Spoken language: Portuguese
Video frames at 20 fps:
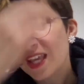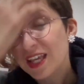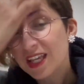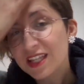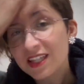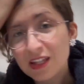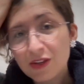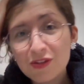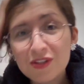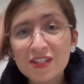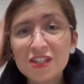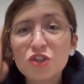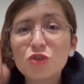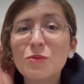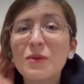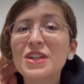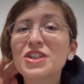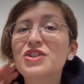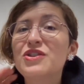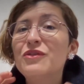Então existe
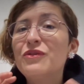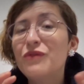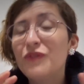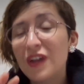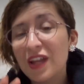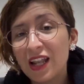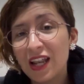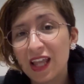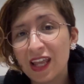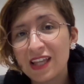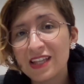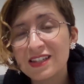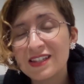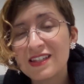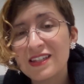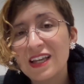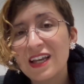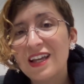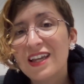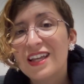uma
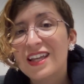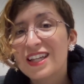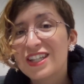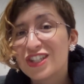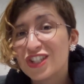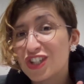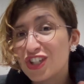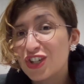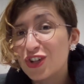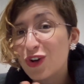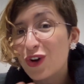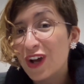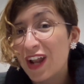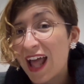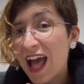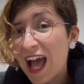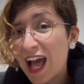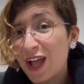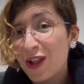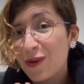diferença de
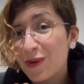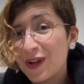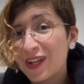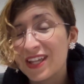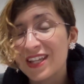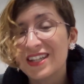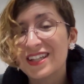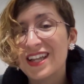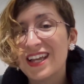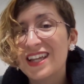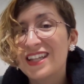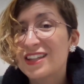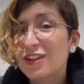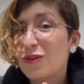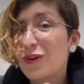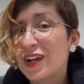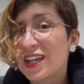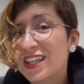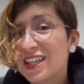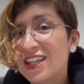horário aí, né?
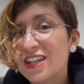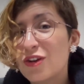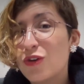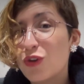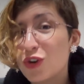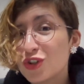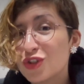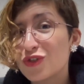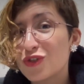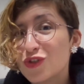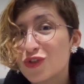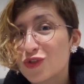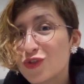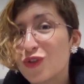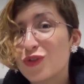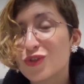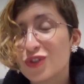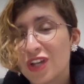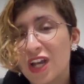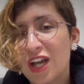Então aqui hoje eu
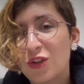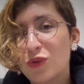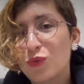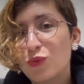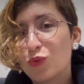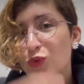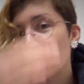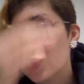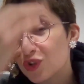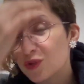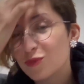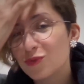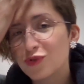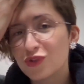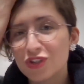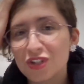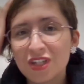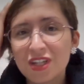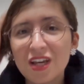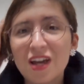estou já no último
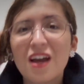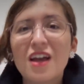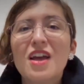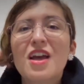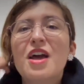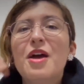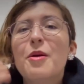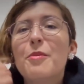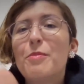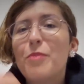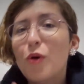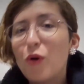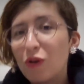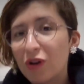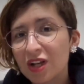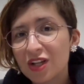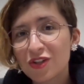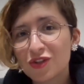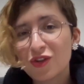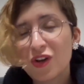dia,
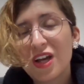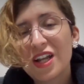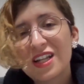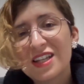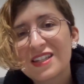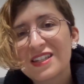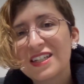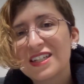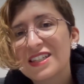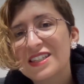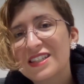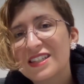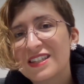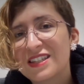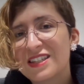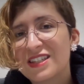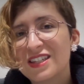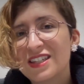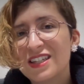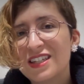poucas horas antes
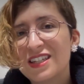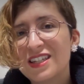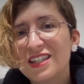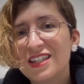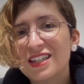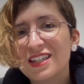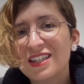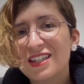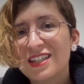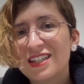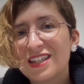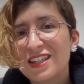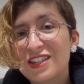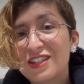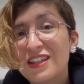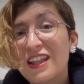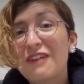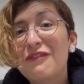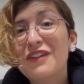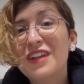de
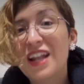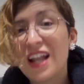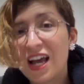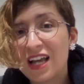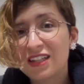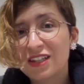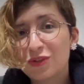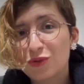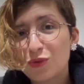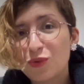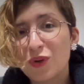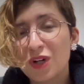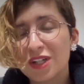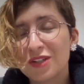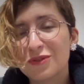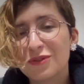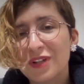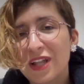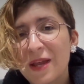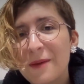da virada do
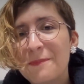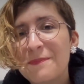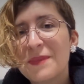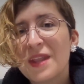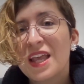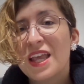ano, né?